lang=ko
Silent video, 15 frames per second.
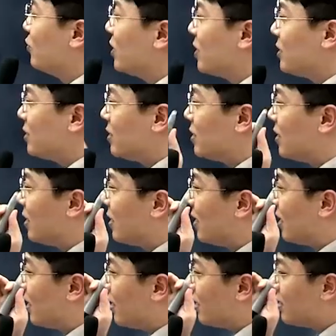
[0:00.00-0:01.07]
우리
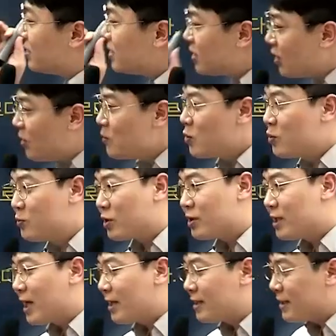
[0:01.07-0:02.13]
시험 공부
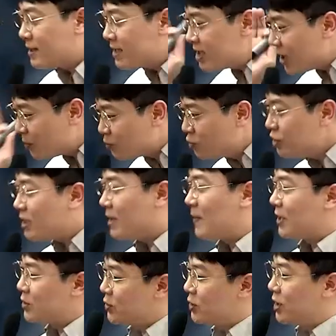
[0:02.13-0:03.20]
어떻게 한다? 시험 문제에
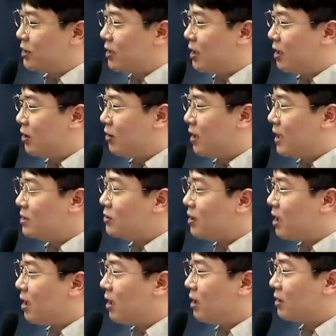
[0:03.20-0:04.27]
맞춰서 한다. 어,
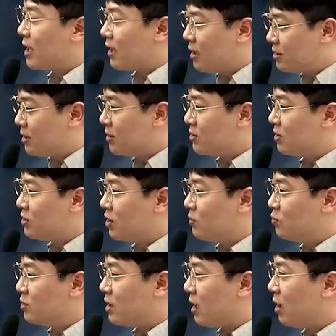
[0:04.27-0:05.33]
행정학, 객관식 행정학 시험
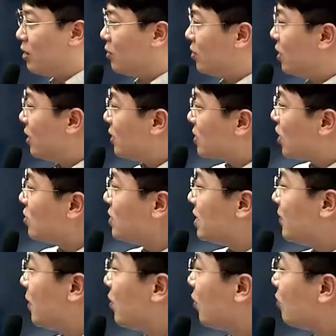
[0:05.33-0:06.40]
문제
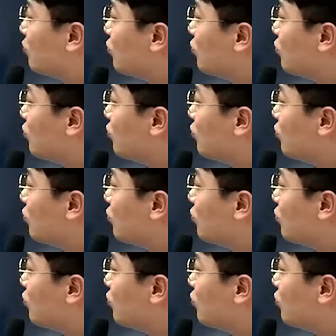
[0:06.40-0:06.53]
선지별로